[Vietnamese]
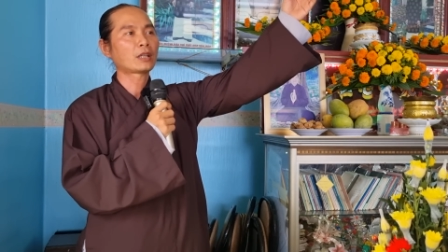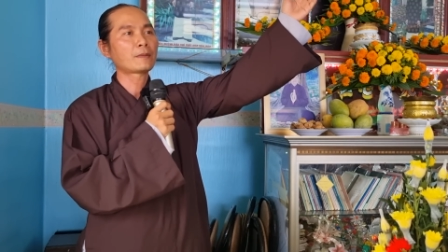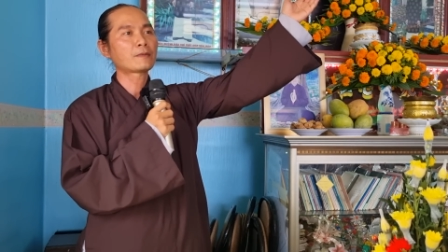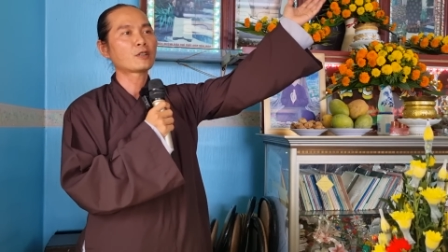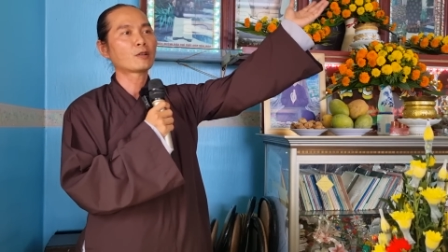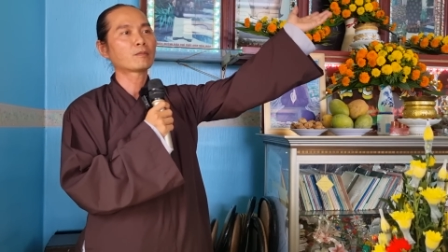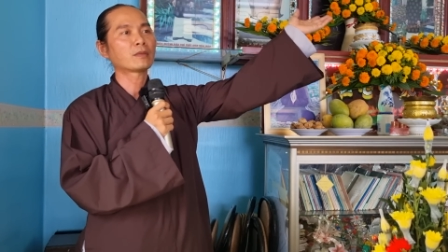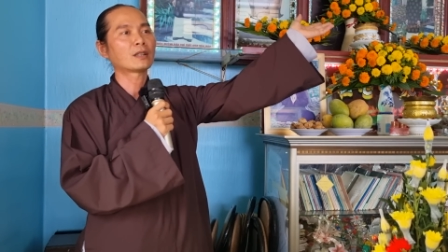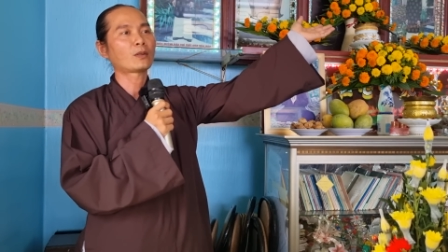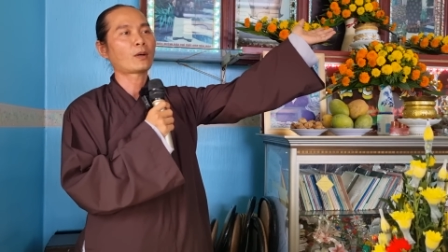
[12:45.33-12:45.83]
tiếp
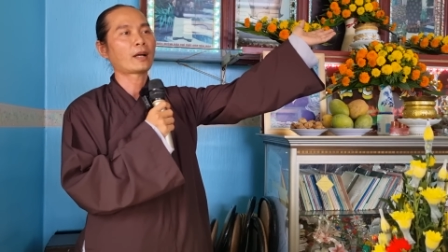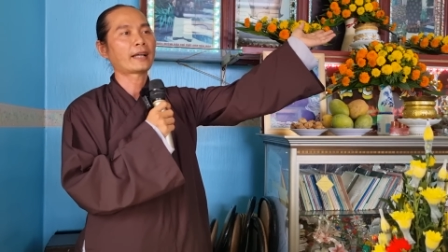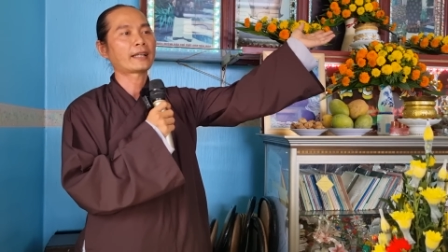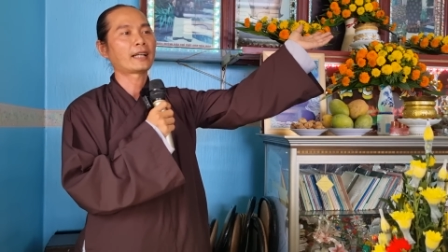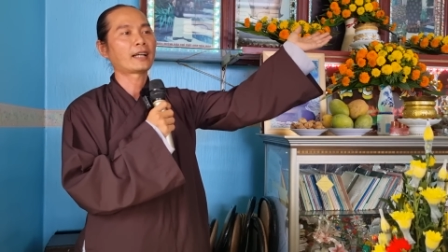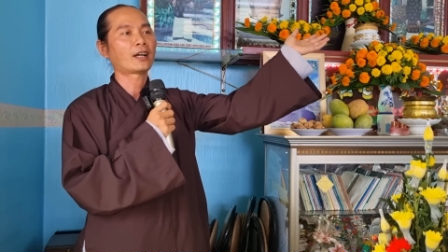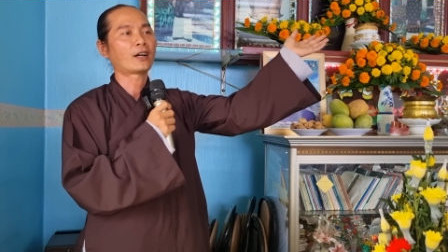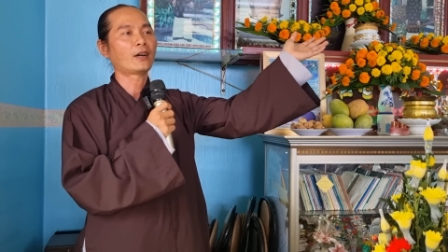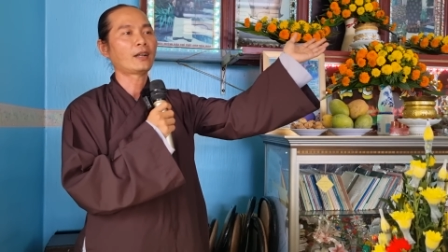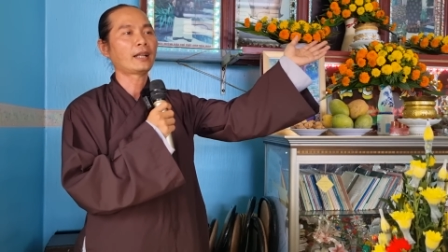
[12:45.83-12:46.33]
xúc bên ngoài
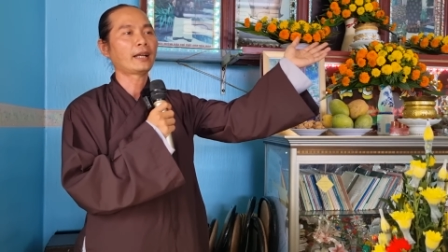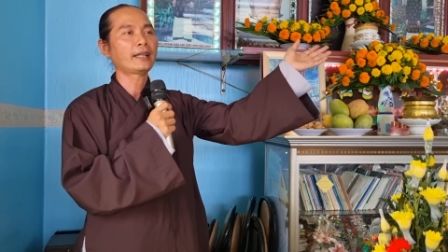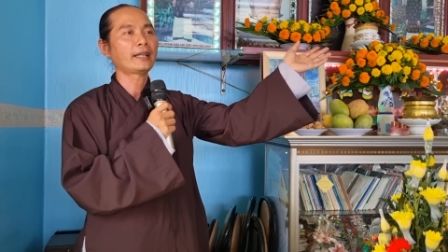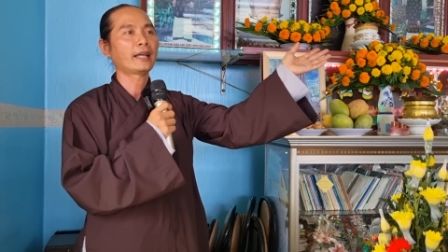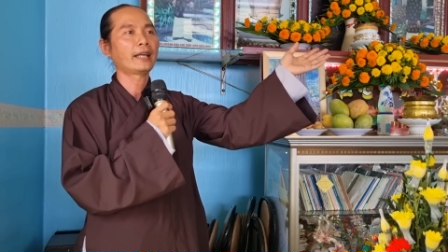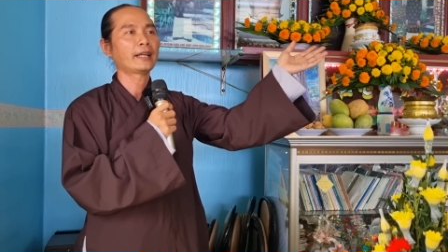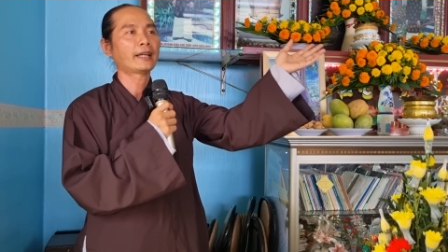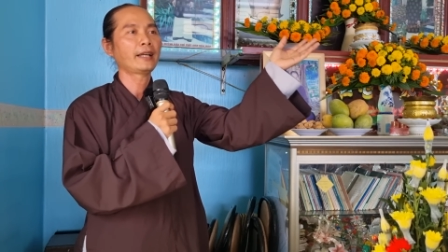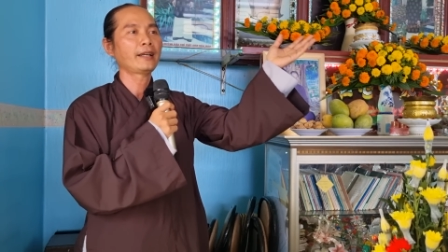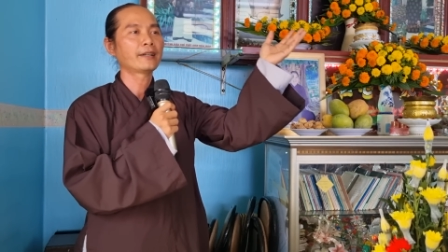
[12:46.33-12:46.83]
thì gọi là
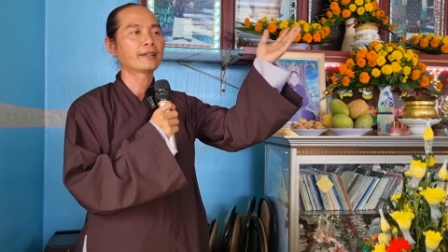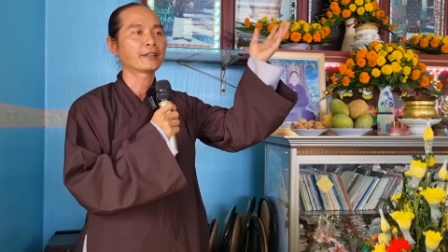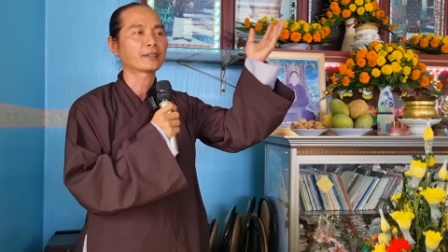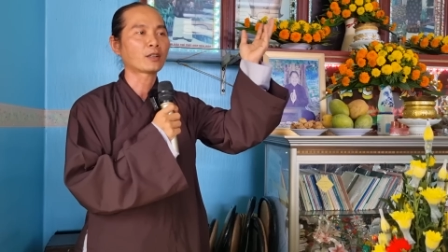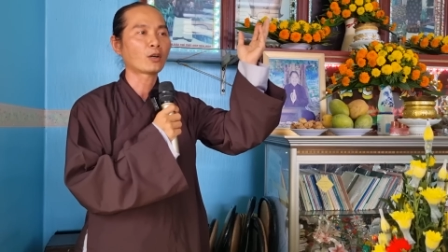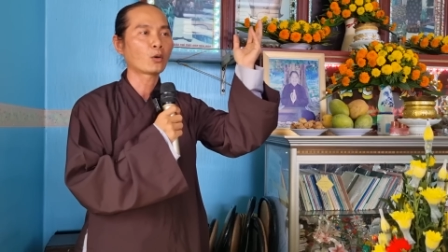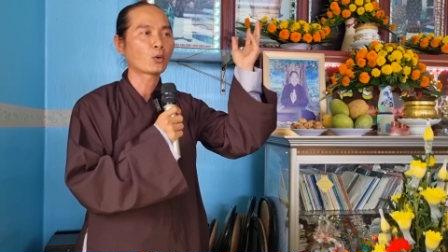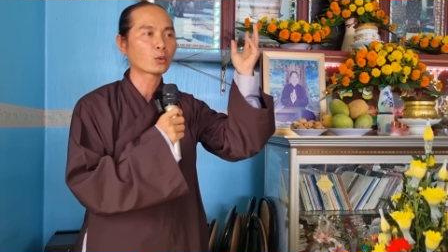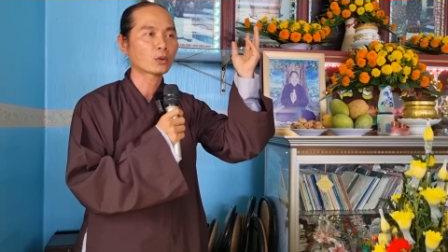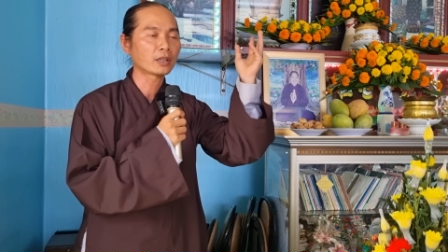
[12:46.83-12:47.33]
gì? Cái người
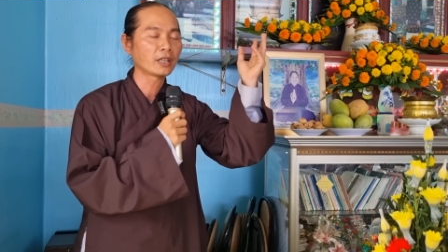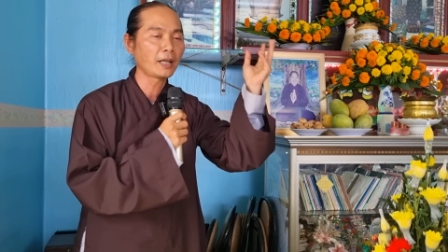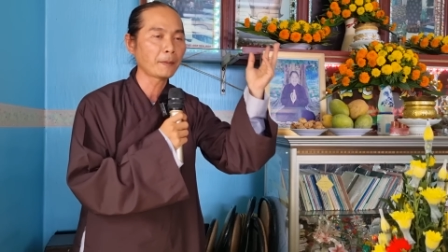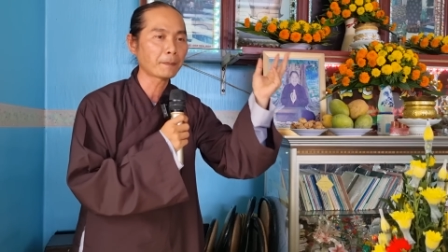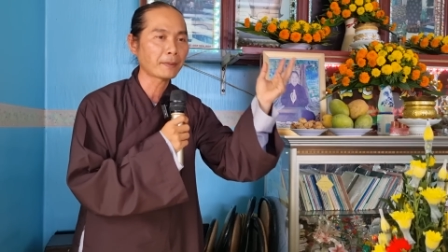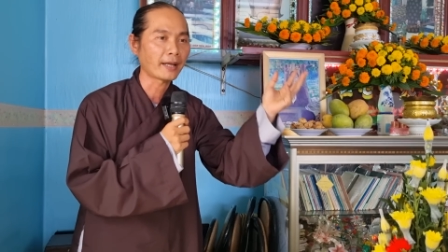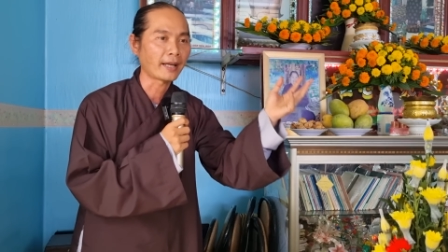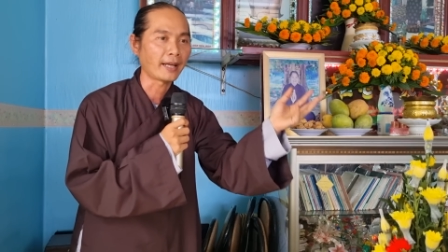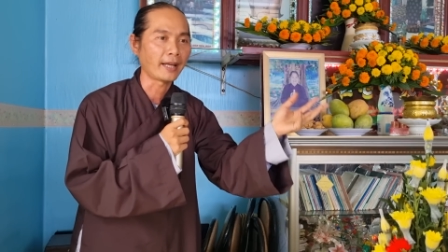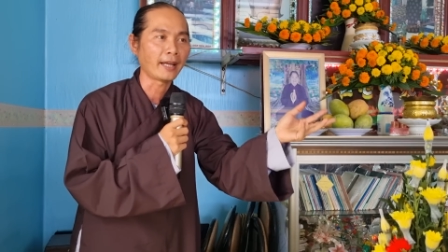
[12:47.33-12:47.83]
tu tiếp
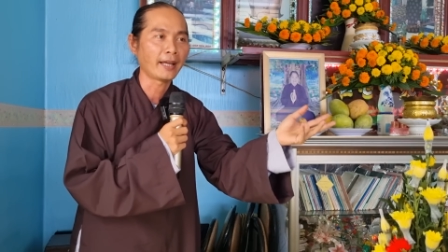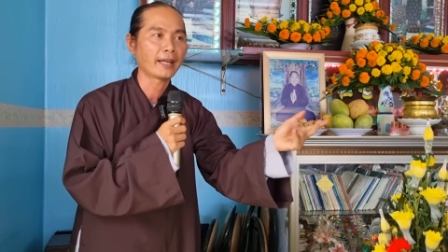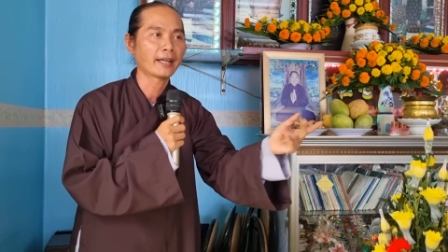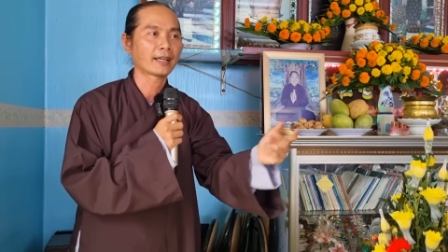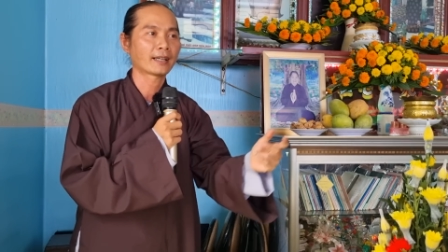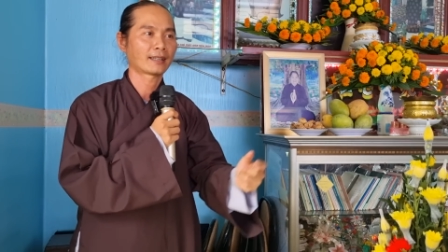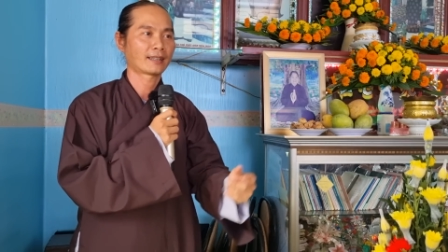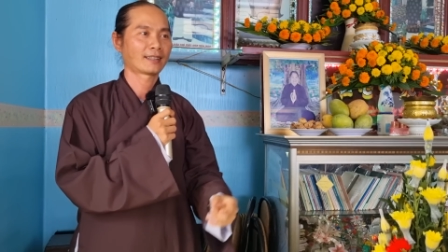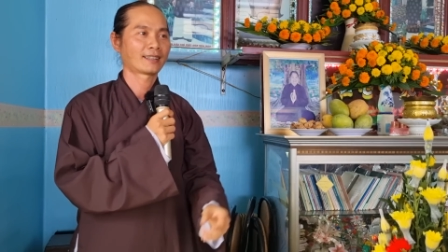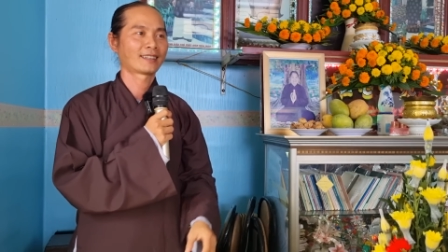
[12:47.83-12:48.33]

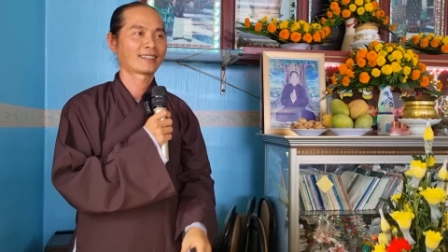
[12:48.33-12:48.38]
hiện.